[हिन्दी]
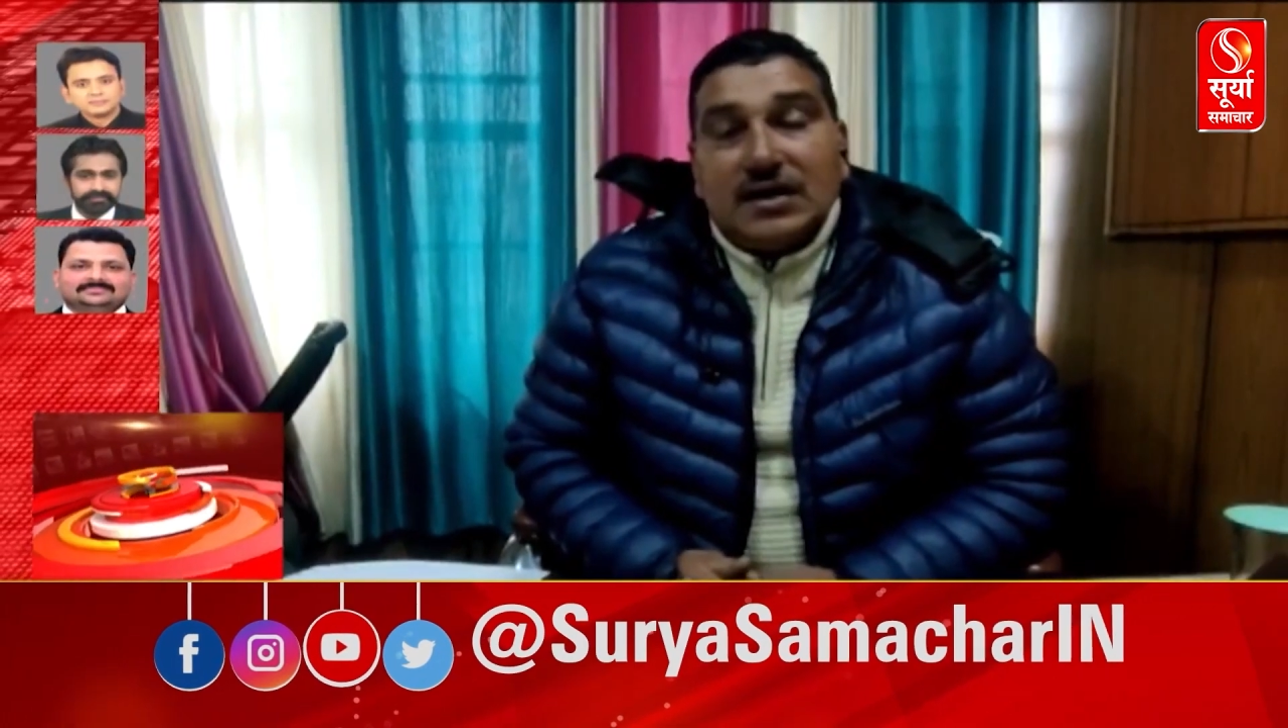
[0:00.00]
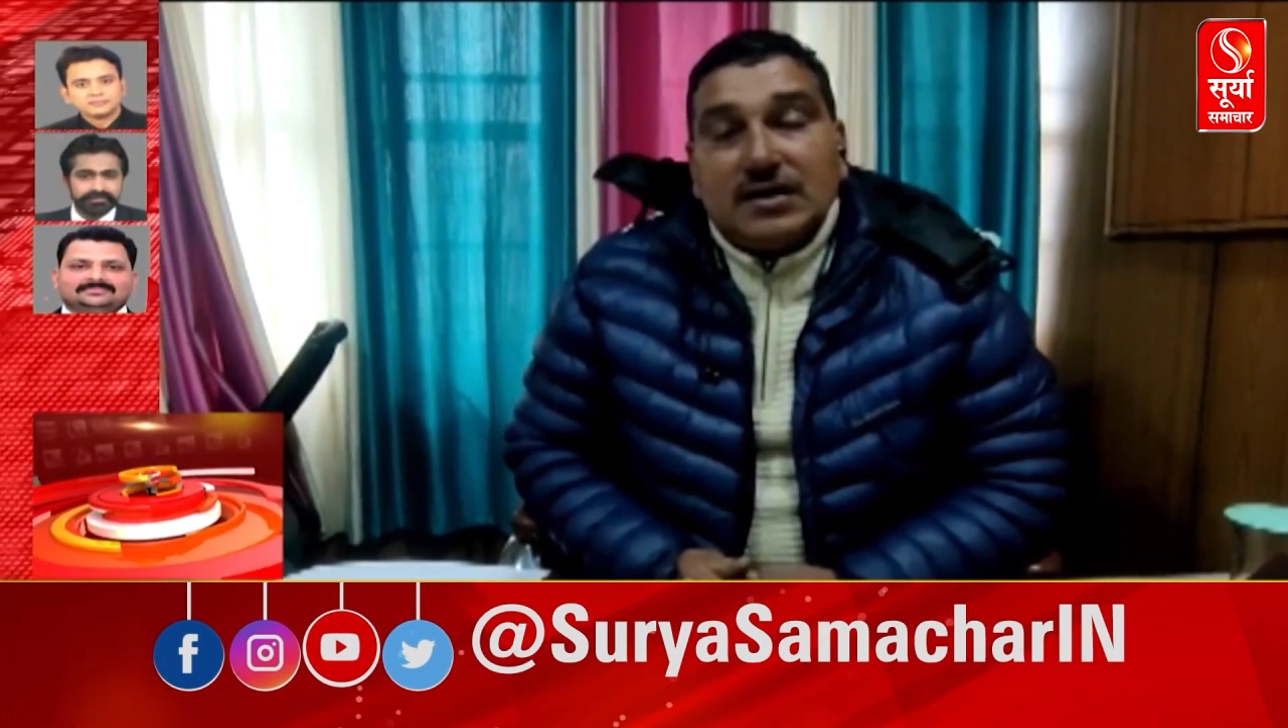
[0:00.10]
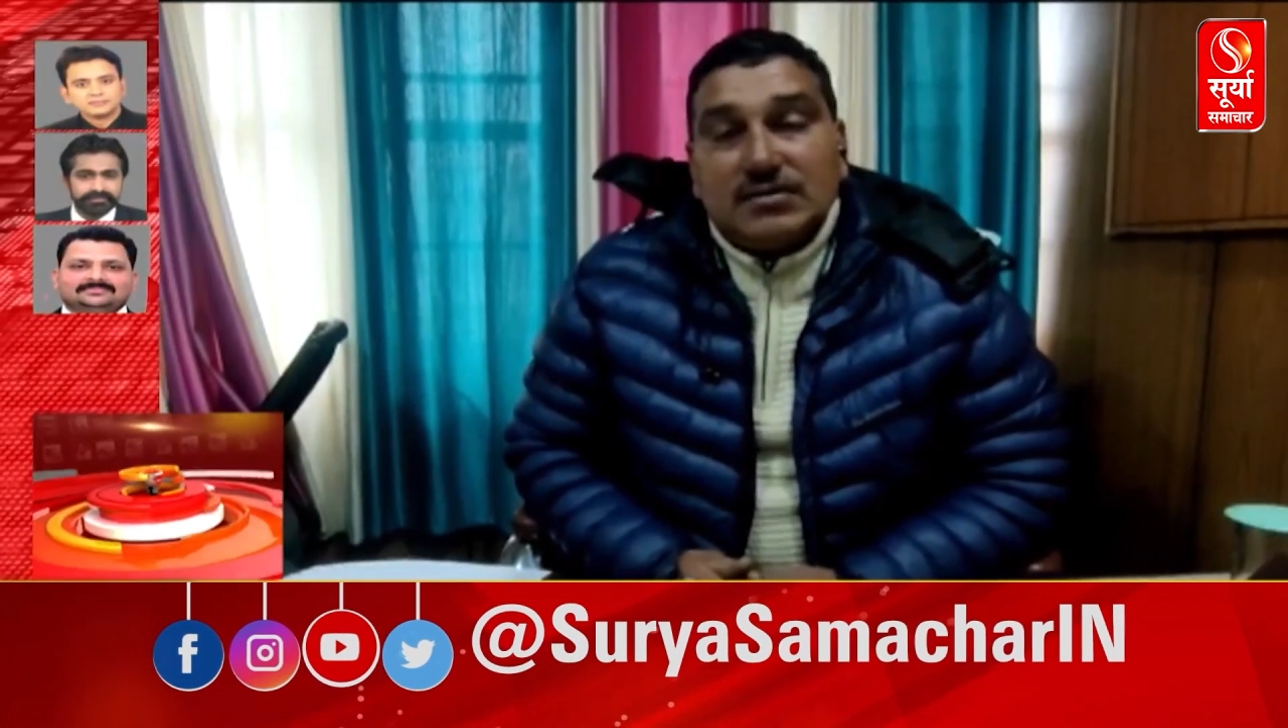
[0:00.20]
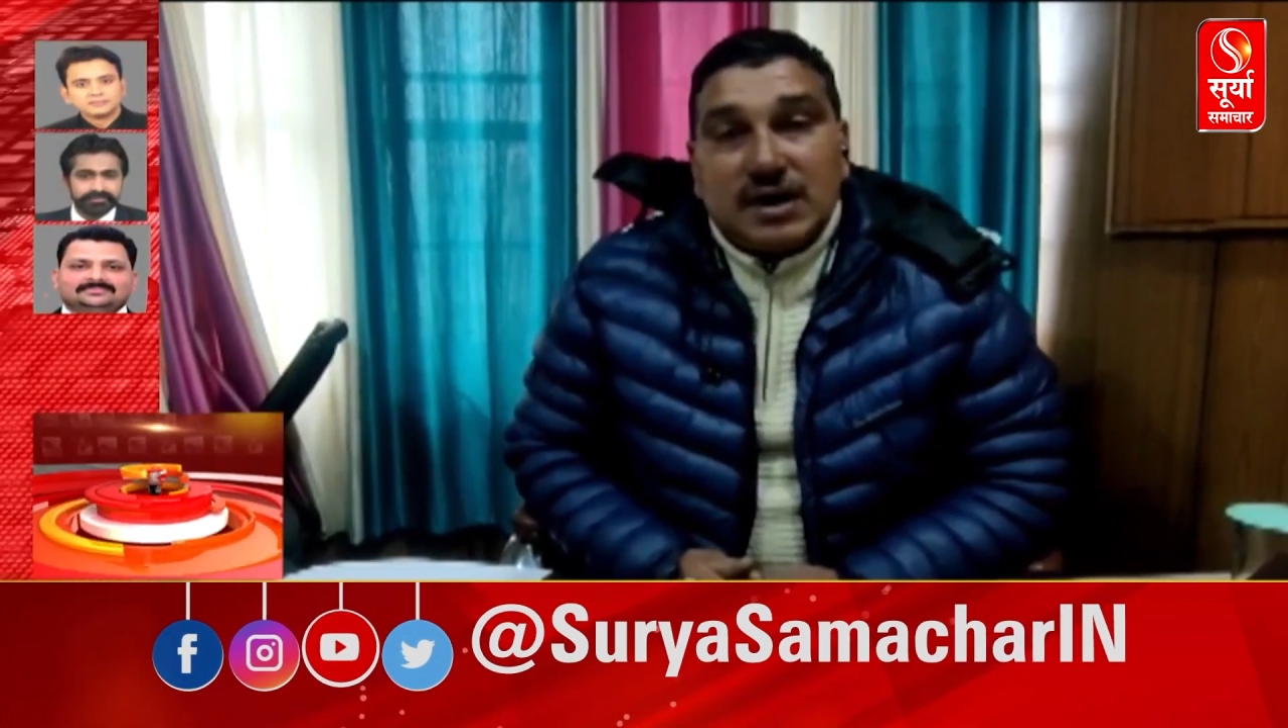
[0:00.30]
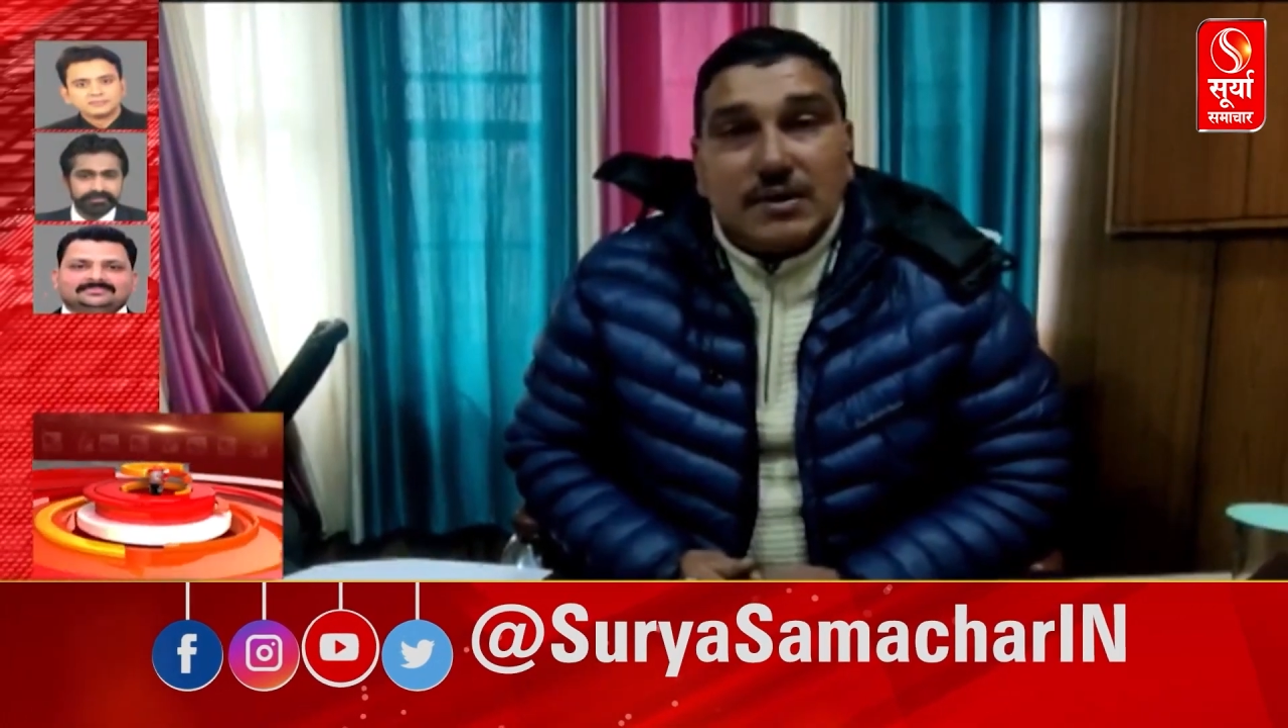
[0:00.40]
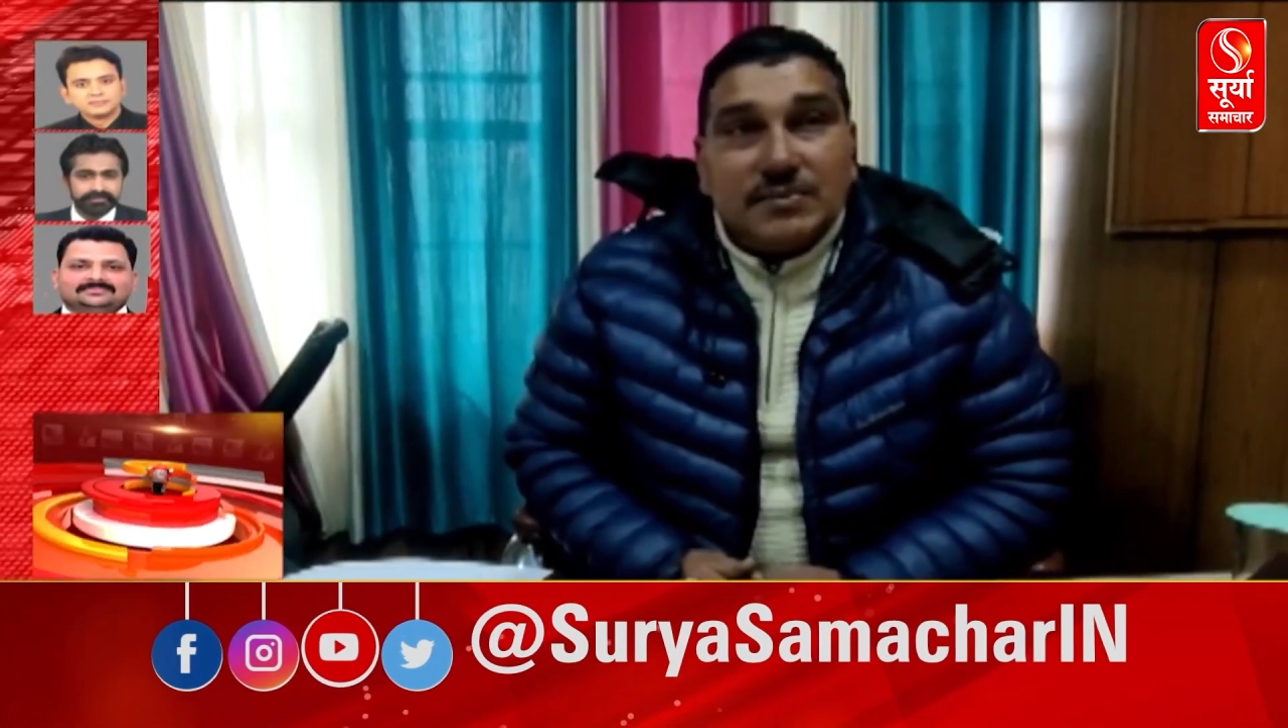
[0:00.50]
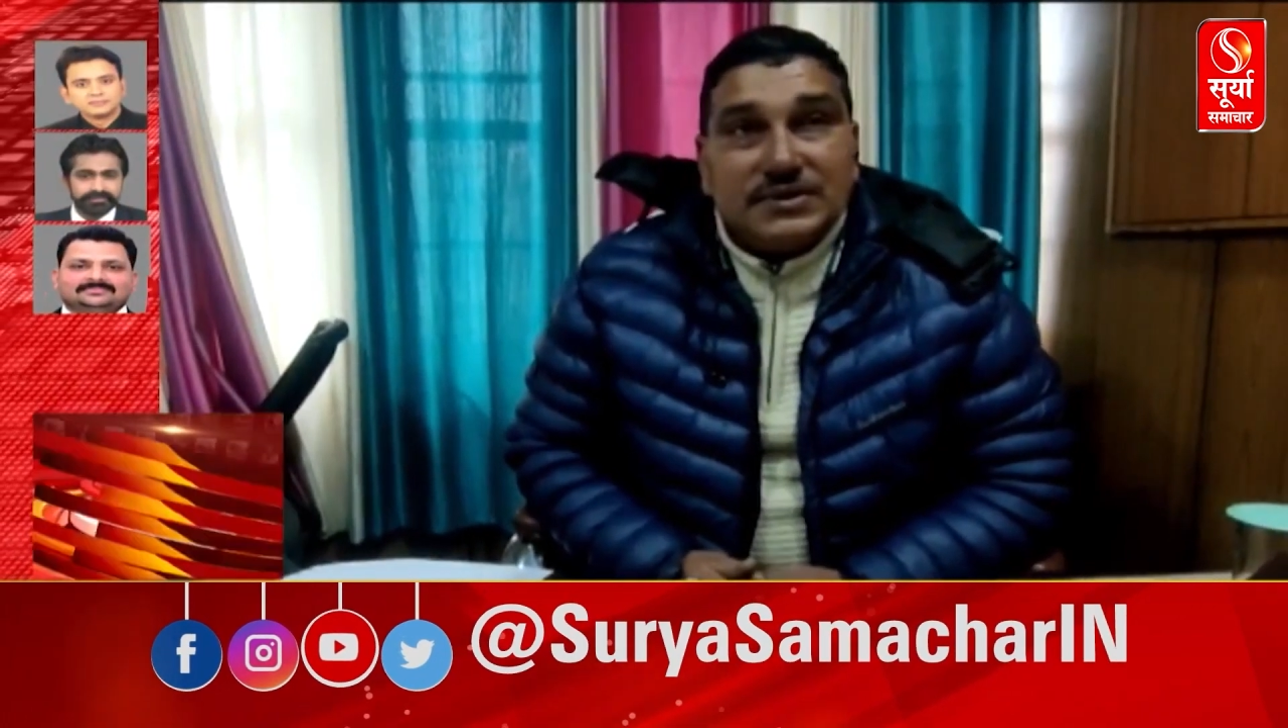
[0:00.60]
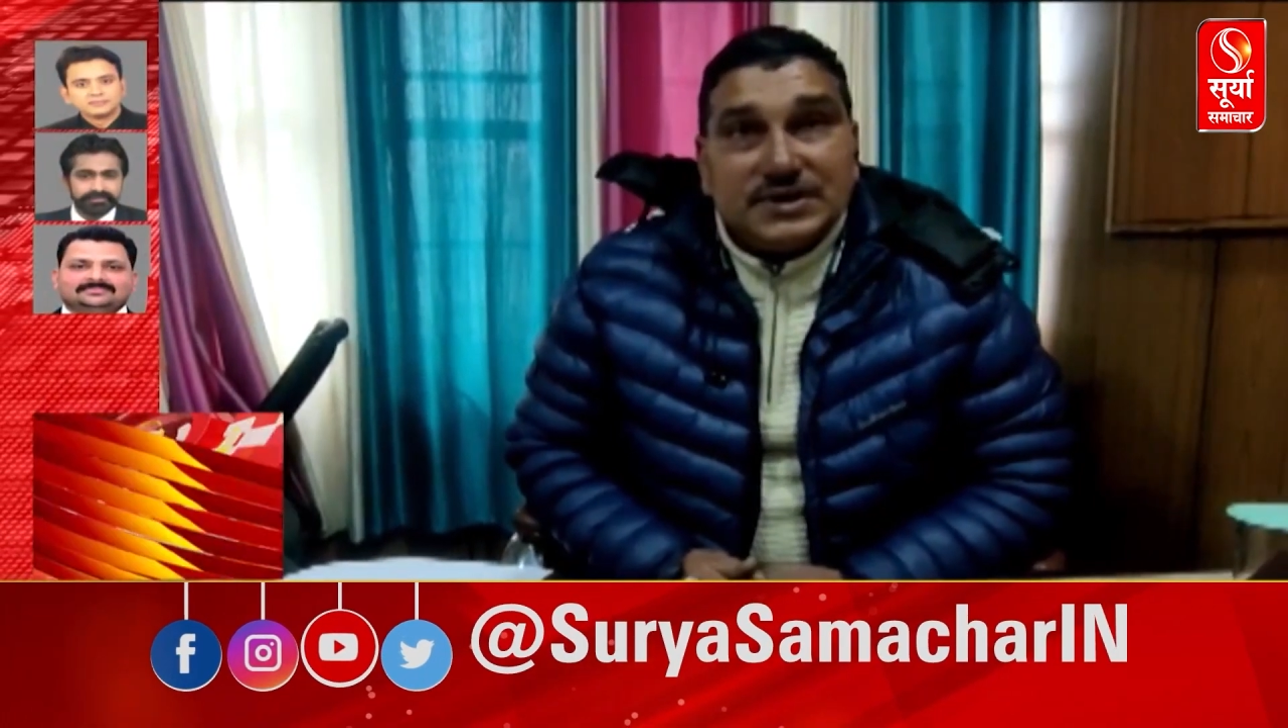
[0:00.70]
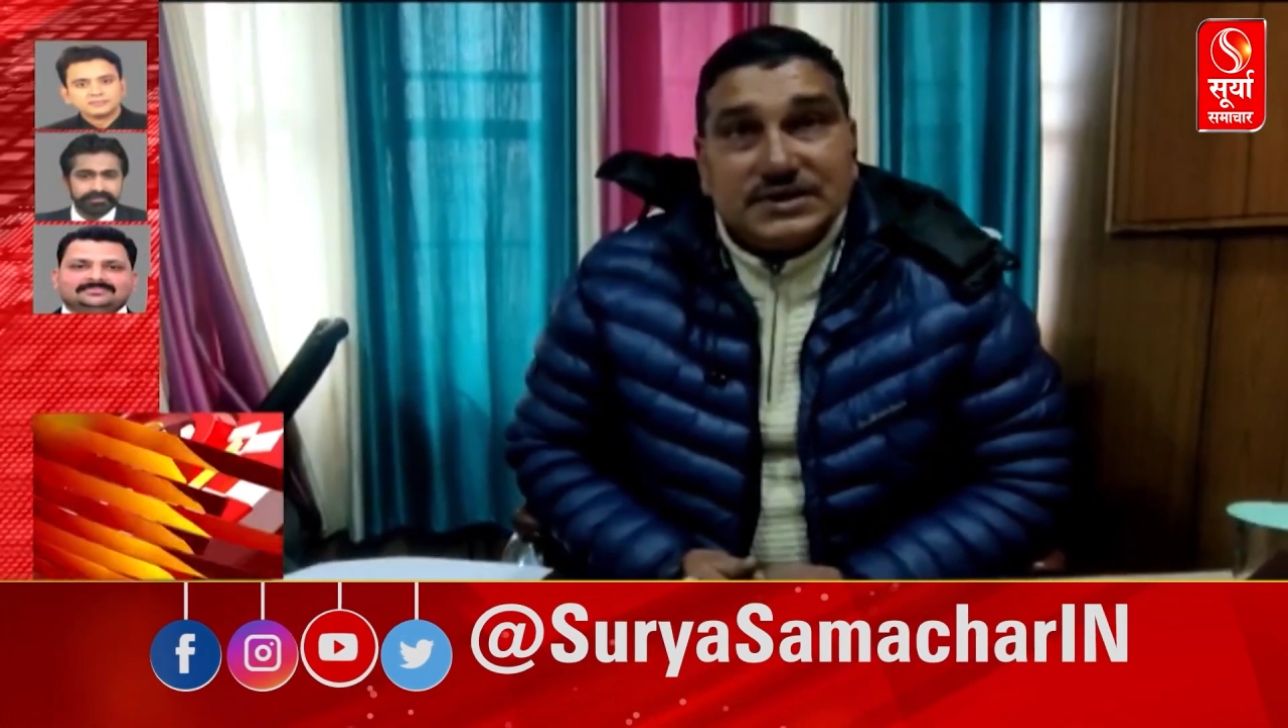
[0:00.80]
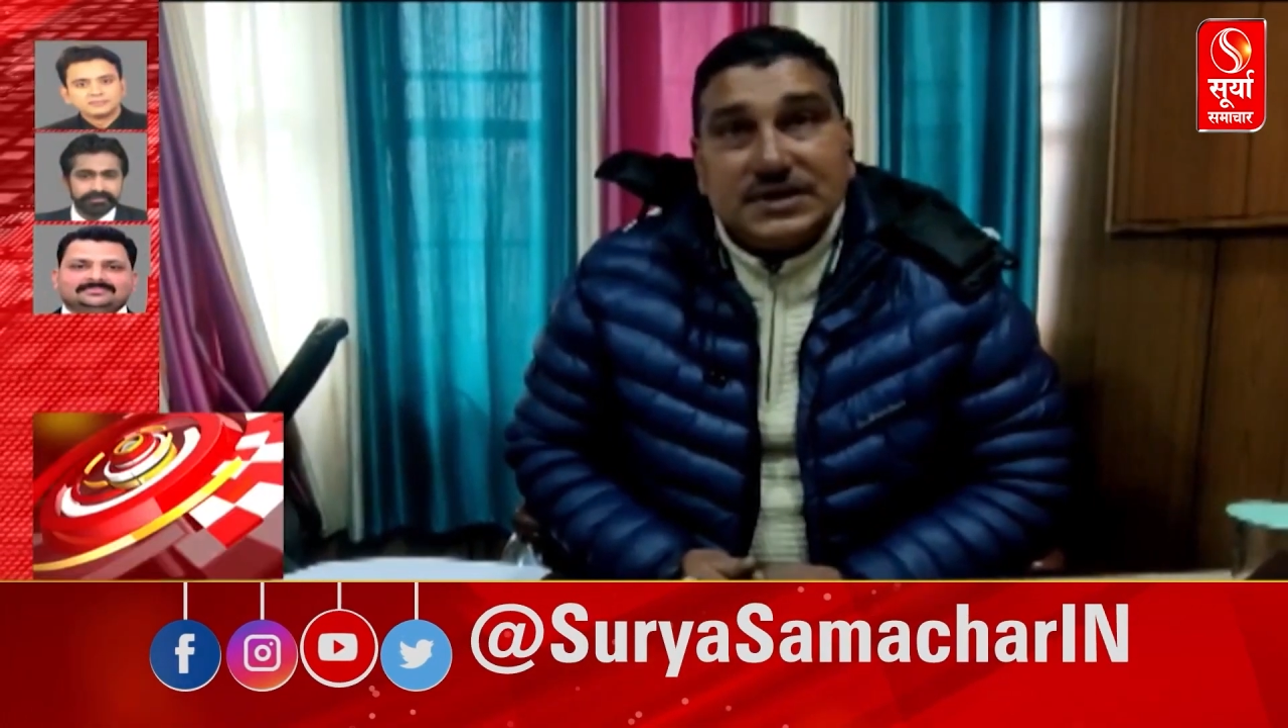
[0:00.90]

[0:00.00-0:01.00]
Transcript: वहाँ पे जैसे